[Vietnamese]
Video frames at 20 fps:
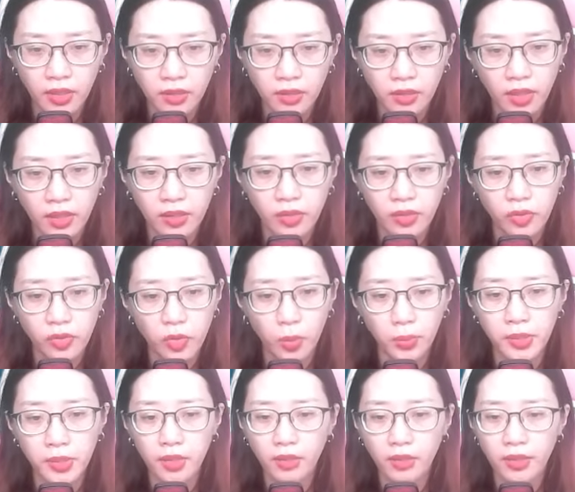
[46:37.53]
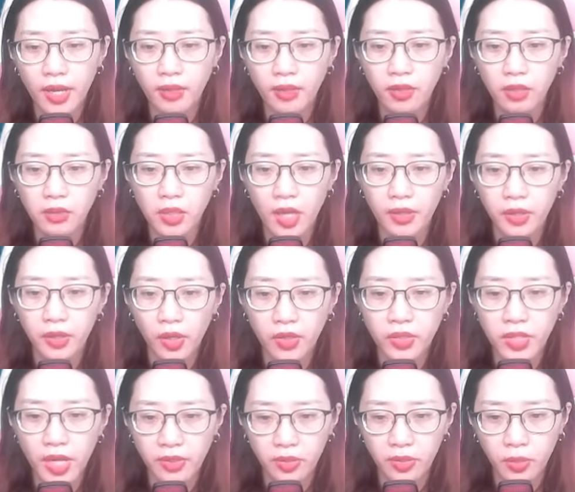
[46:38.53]
thì cũng chưa chắc có thể nói
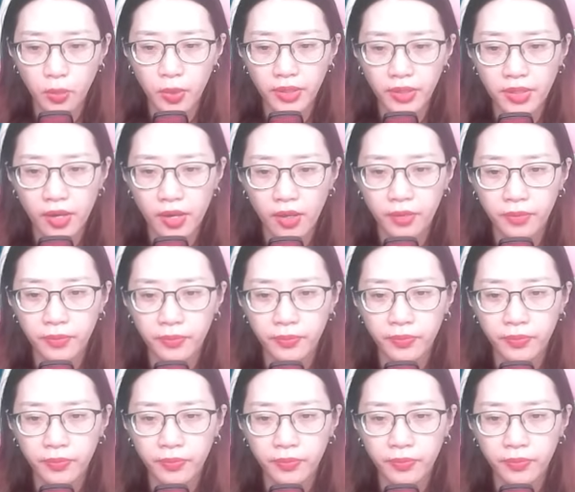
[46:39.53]
ra được nguyên do.